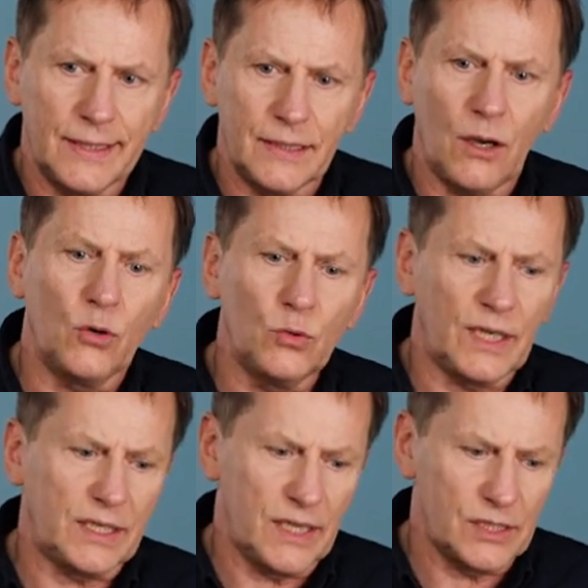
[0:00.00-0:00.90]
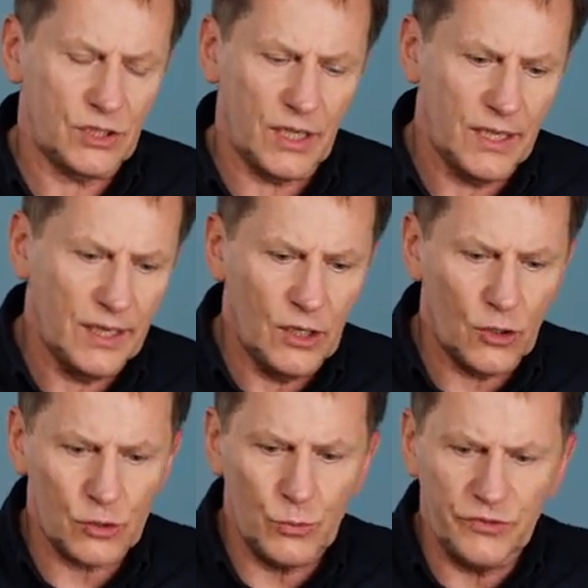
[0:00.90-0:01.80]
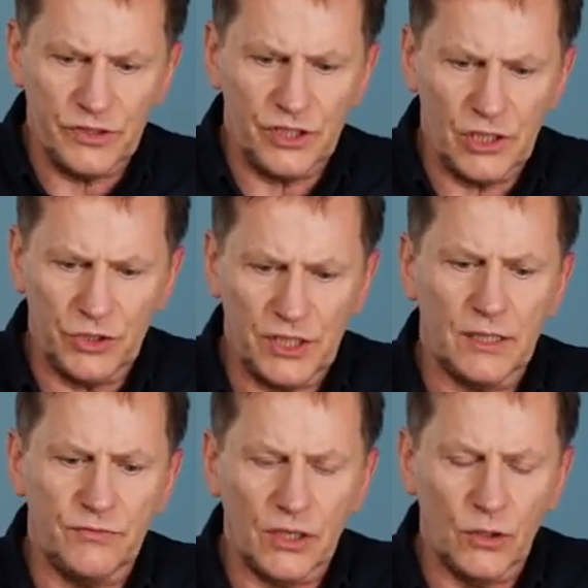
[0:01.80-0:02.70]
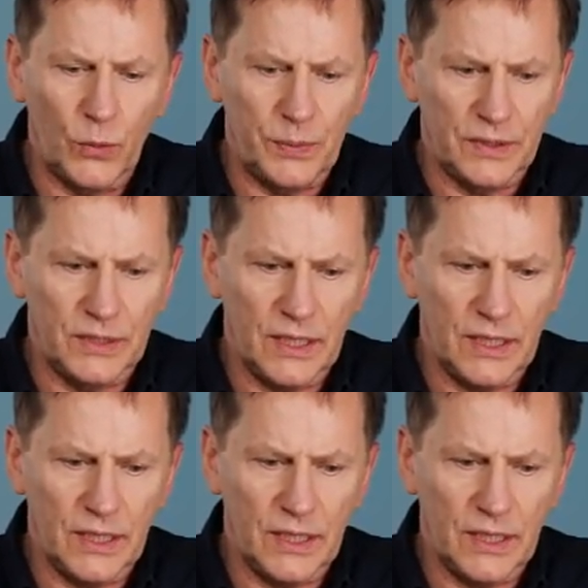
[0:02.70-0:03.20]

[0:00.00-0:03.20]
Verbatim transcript: na ogół tak jest, że rozmówcy dzielą się na dwie grupy.